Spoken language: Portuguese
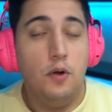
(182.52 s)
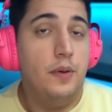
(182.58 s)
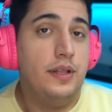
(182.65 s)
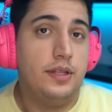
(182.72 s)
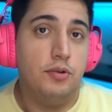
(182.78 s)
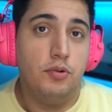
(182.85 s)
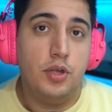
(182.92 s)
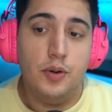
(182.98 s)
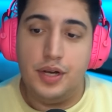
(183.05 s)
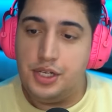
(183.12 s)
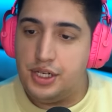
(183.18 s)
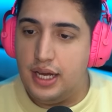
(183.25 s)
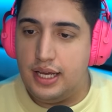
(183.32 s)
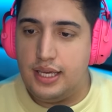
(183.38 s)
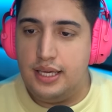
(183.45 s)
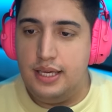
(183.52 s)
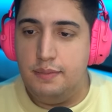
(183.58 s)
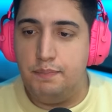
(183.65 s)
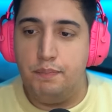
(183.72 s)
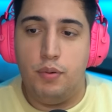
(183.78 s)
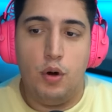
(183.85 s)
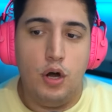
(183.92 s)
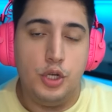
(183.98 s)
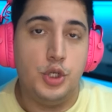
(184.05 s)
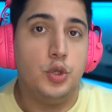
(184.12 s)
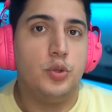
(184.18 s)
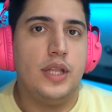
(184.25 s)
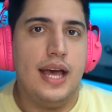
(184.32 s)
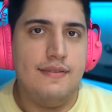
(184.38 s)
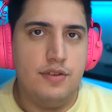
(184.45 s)
ou então o que eu achar que pode
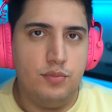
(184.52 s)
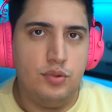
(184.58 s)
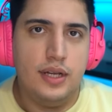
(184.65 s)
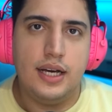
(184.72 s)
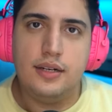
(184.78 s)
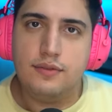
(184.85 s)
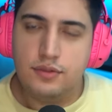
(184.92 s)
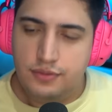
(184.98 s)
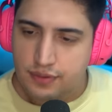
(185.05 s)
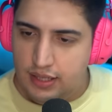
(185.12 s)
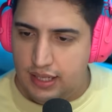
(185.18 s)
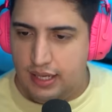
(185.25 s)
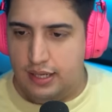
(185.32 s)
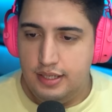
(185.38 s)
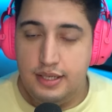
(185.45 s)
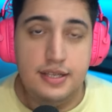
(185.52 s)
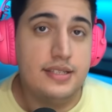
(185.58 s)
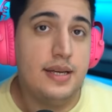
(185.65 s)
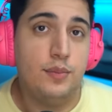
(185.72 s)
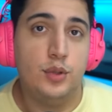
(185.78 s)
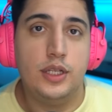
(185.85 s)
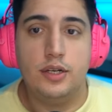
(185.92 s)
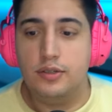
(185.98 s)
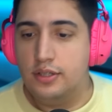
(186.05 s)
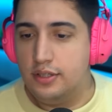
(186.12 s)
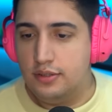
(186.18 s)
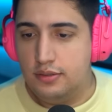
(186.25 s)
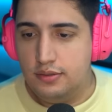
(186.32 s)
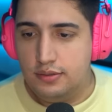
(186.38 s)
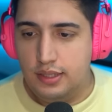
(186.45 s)
ou deve mudar, eu vou falar. Se ele quiser mudar ou
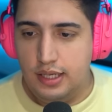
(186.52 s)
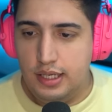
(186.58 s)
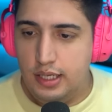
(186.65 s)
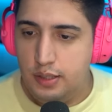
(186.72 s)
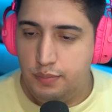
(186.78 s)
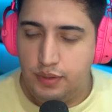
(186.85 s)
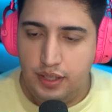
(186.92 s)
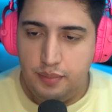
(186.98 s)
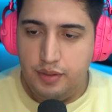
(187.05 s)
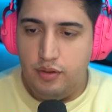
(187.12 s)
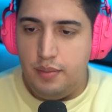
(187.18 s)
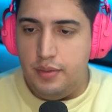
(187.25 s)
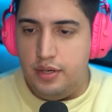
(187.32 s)
não, aí o problema não é